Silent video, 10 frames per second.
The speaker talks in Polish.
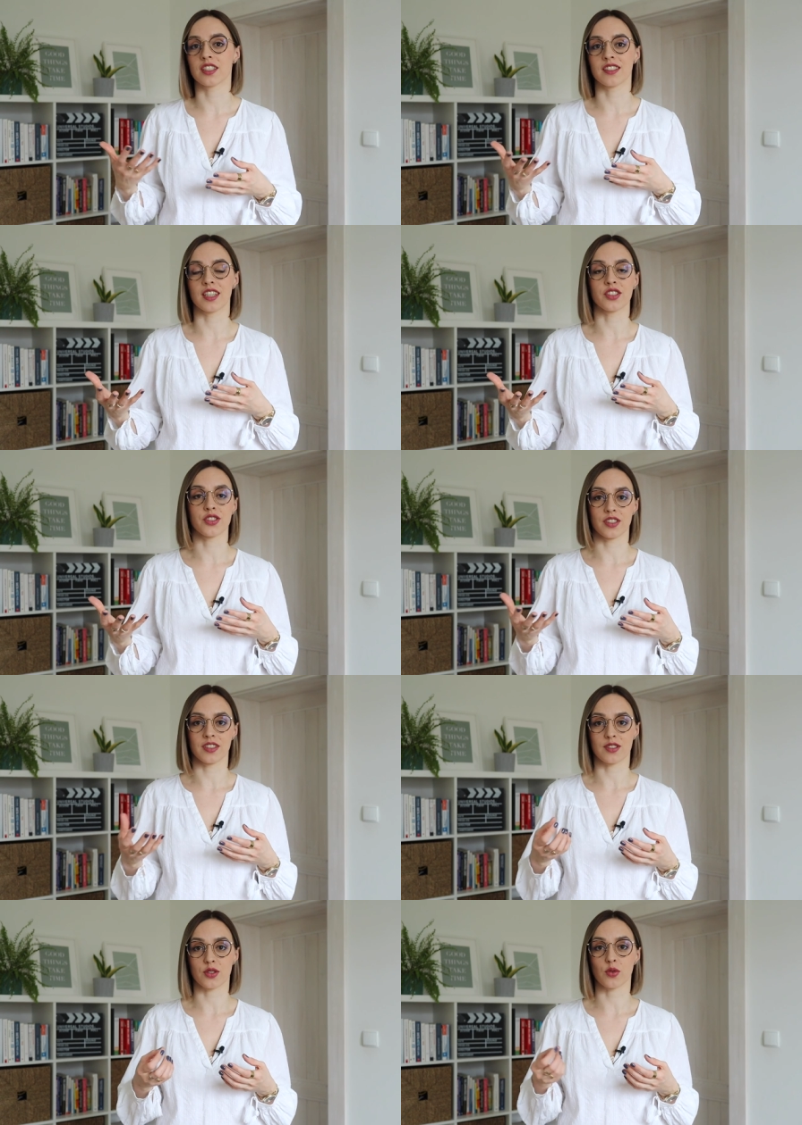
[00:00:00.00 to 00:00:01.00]
gdzieś
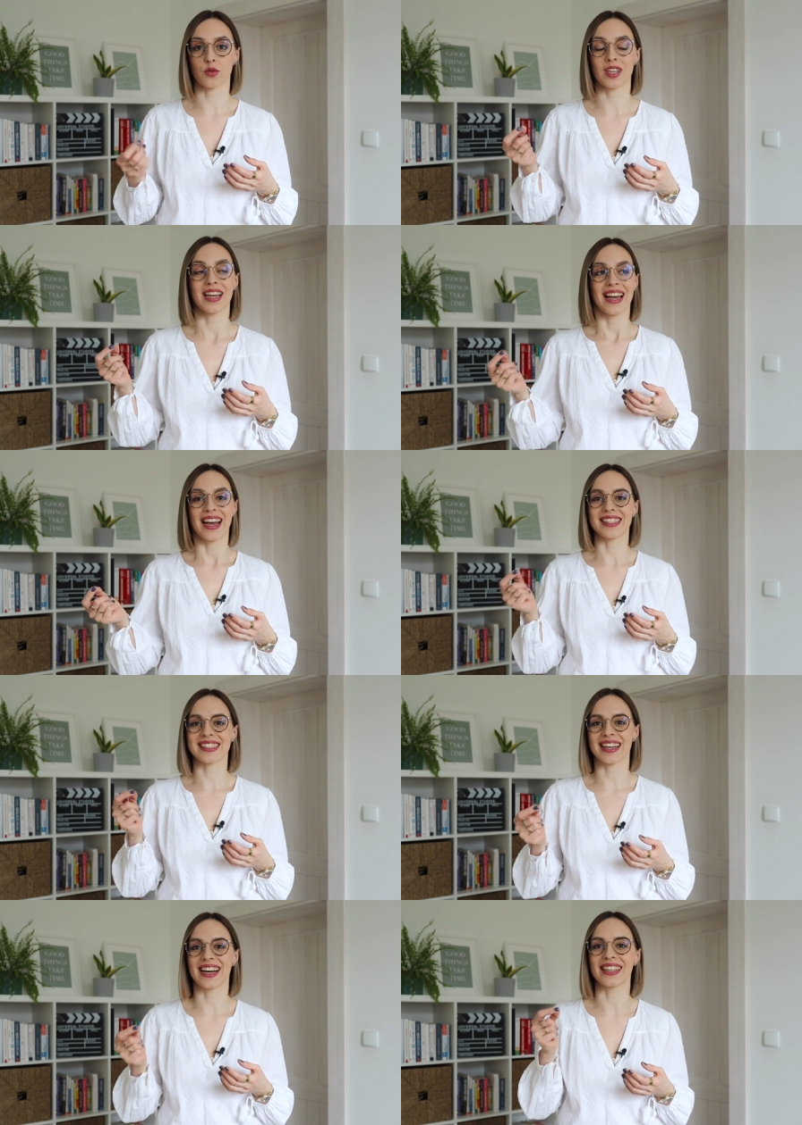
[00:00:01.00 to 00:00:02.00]
skrót
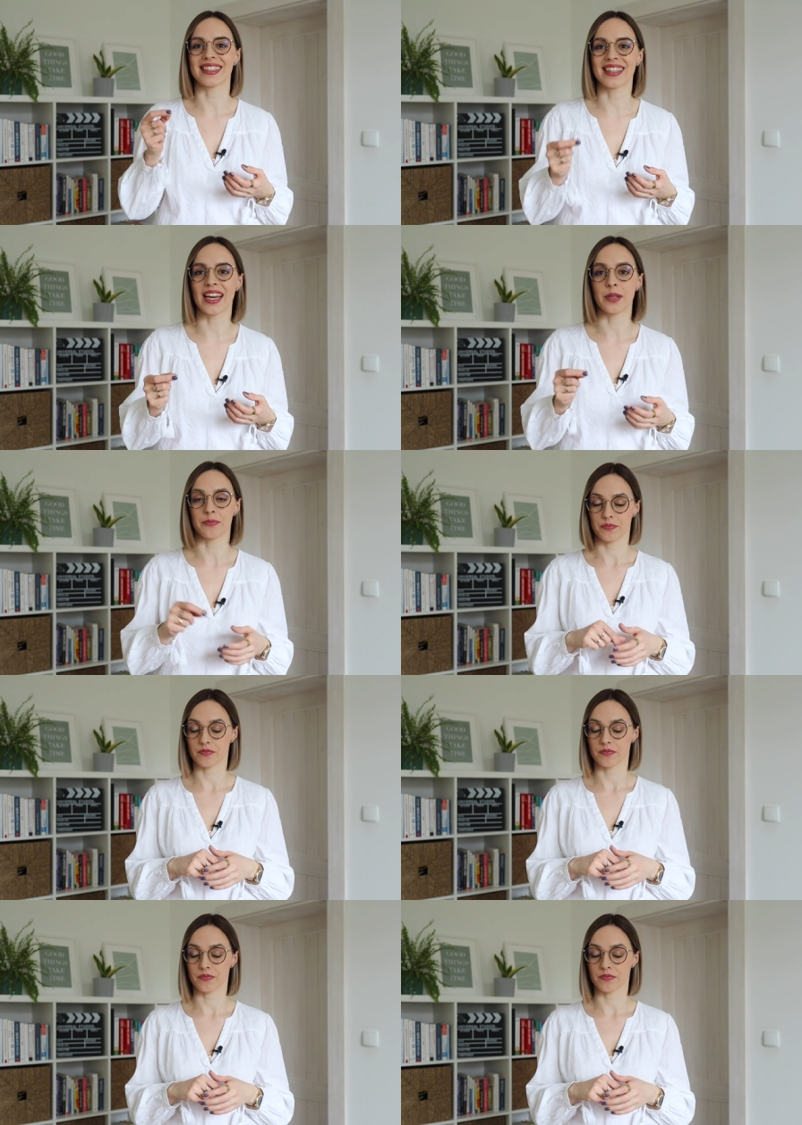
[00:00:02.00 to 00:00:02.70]
SKD